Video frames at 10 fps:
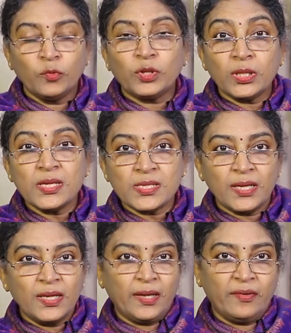
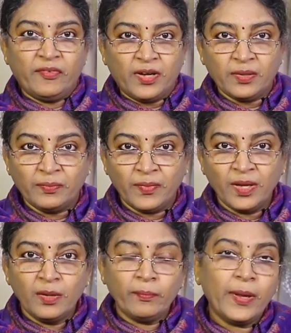ఉత్తేజాన్ని ఇవ్వటం
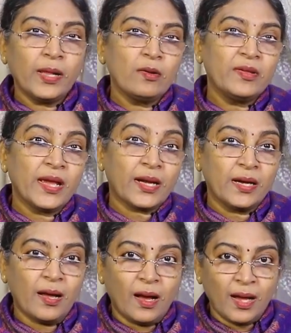పేర్లో
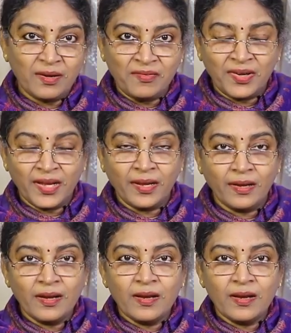ఎక్కడ ఆర్ ఉంటే